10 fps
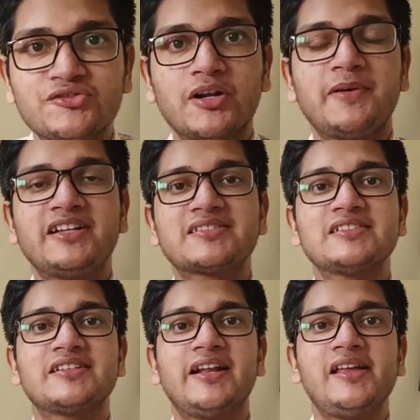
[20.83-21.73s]
इस वीडियो में
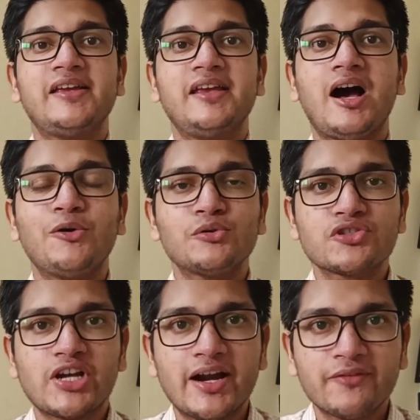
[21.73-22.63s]
डिस्कस करेंगे कि हाउ टू
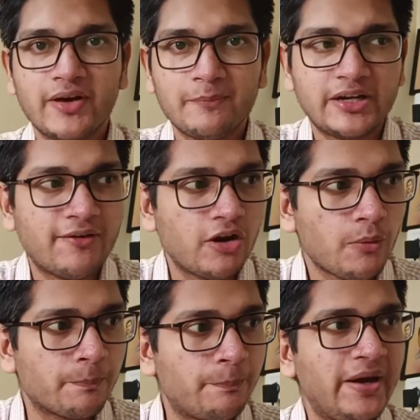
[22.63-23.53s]
स्टार्ट अ वेब
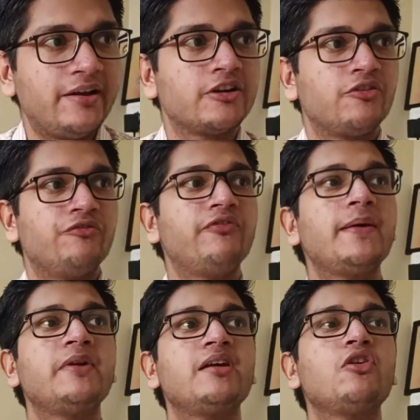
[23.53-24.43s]
डेवलपमेंट
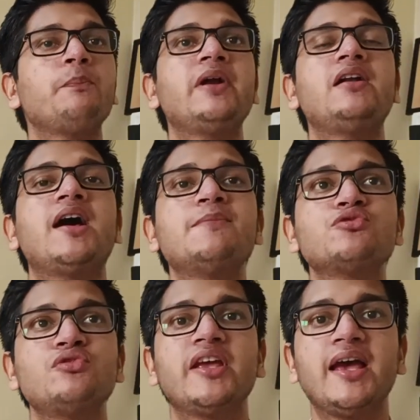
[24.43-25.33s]
वेब डेवलपमेंट नाम
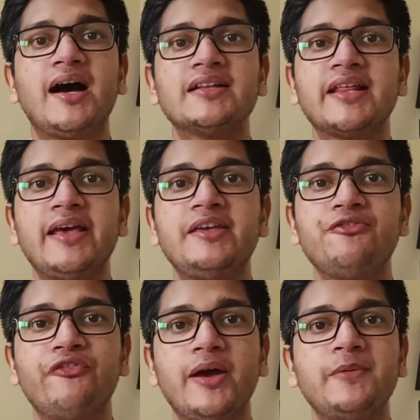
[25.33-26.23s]
सुन के आता है कि
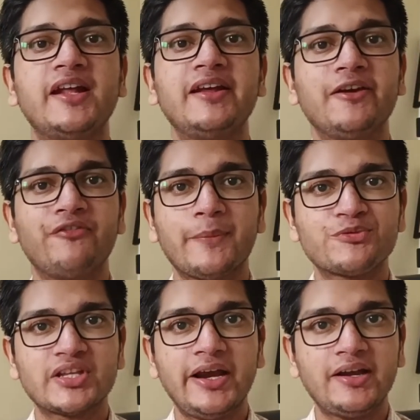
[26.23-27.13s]
वेब यानी कि
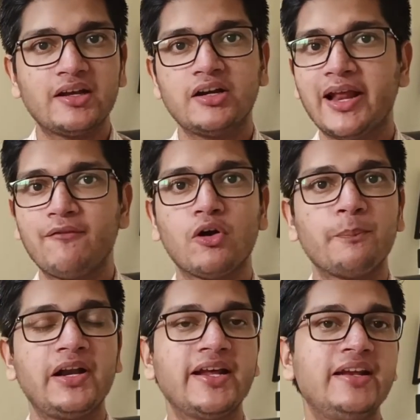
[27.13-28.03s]
वेबसाइट
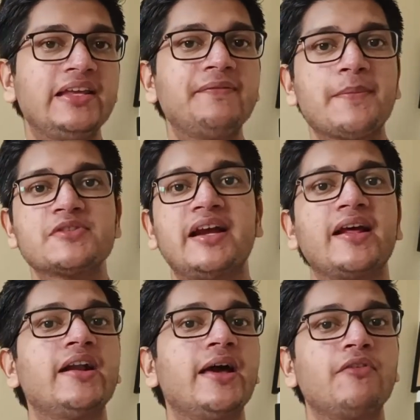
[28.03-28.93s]
डेवलपमेंट यानी कि
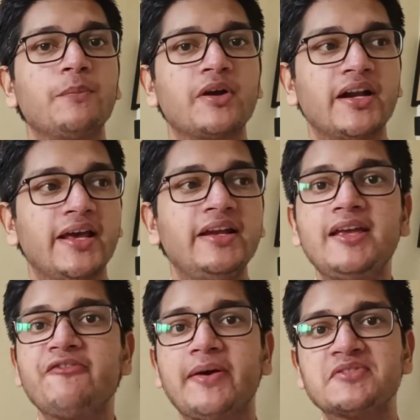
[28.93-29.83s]
वेबसाइट का डेवलप करना है यानी
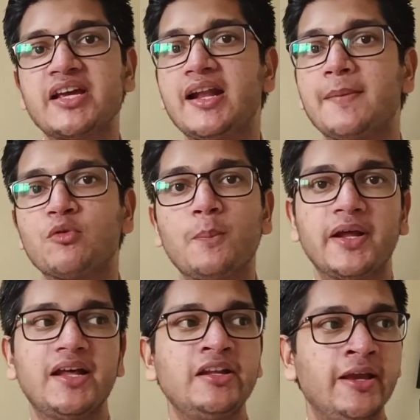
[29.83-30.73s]
कि वेबसाइट आपको
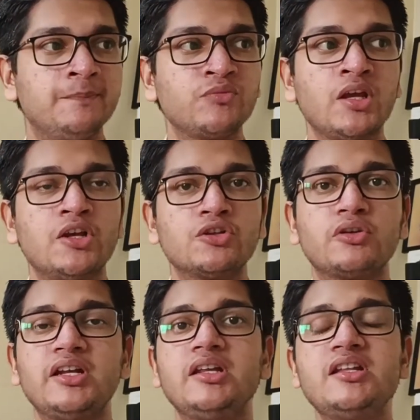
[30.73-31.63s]
बनानी है तो
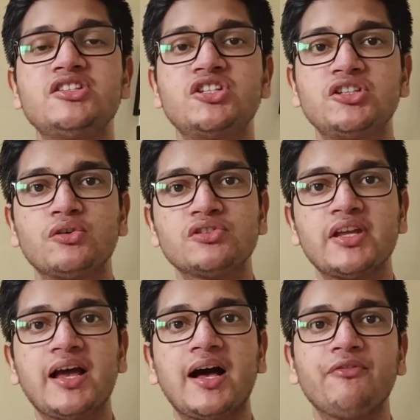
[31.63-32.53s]
किन किन चीज़ों
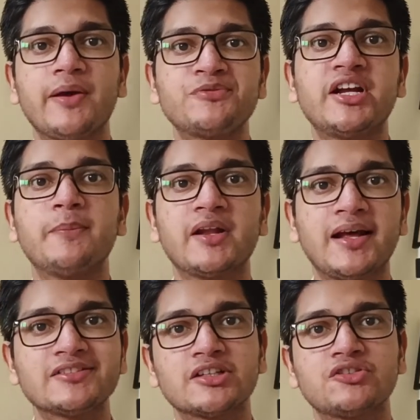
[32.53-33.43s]
से आप वेबसाइट
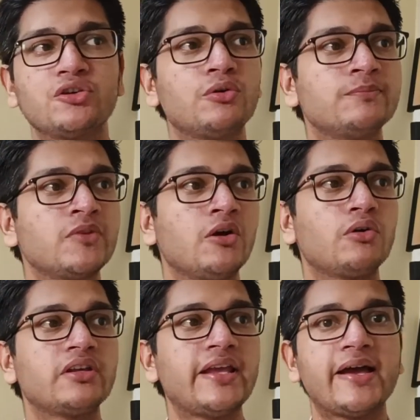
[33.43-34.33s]
बना सकते हो
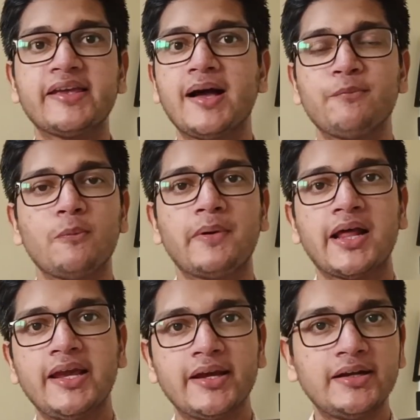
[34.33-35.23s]
और क्या क्या आपको
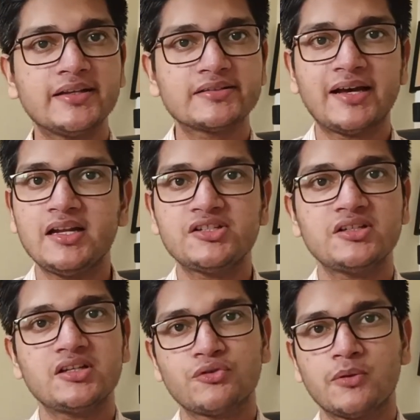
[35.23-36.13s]
पढ़ाई करनी है सारी
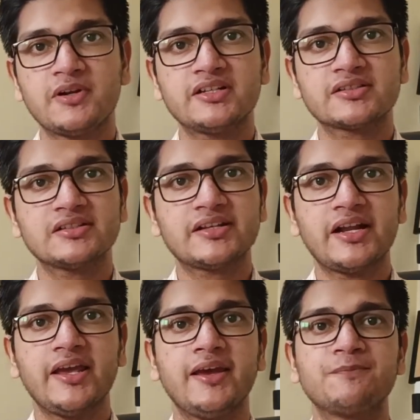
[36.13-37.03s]
चीज़ें इस वीडियो में डिस्कस
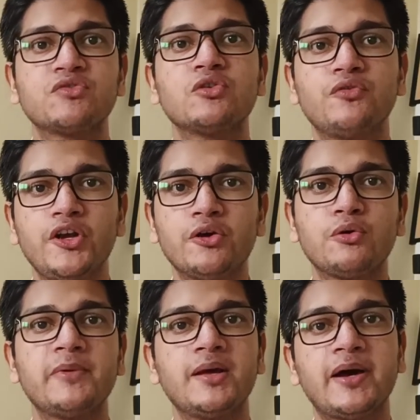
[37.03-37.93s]
करेंगे तो वीडियो
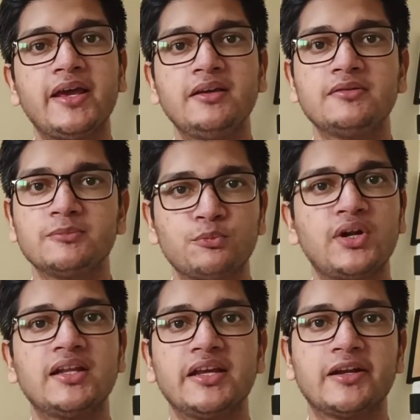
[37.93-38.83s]
को मेरे भाई
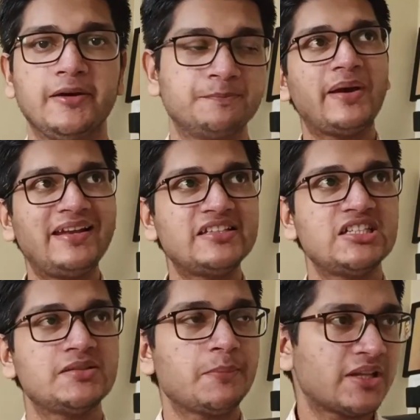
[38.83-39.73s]
पूरा देखना पहली
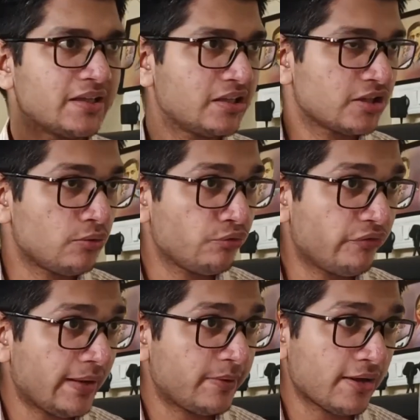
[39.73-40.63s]
चीज़ मैं बता देता हूँ
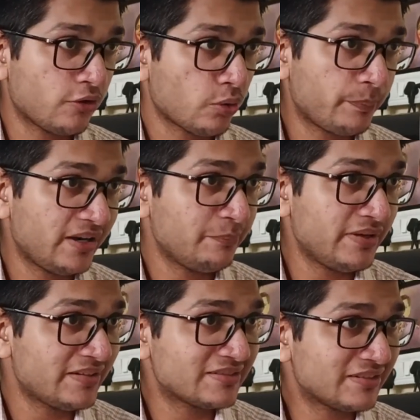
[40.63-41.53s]
वेब डेवलपमेंट
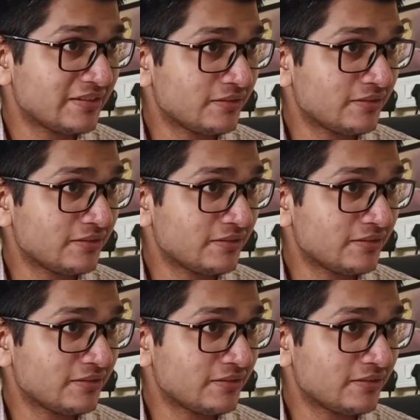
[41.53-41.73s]
मीन्स